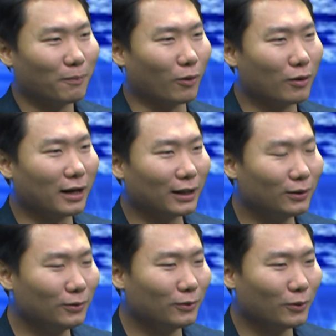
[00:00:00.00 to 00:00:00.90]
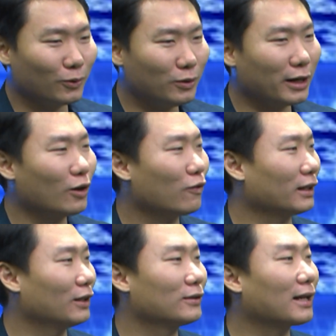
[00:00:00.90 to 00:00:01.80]
produk itu udah
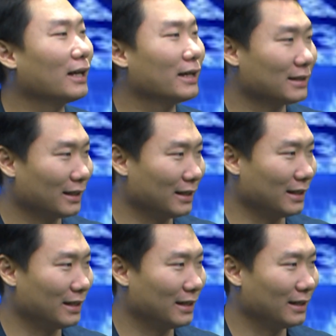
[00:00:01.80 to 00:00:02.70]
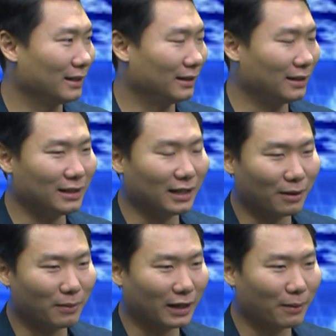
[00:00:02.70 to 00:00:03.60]
inovatif sekali saat ini yeah.
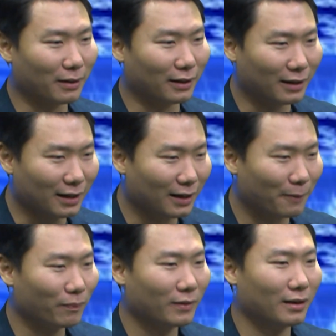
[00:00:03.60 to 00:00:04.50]
tinggal bagaimana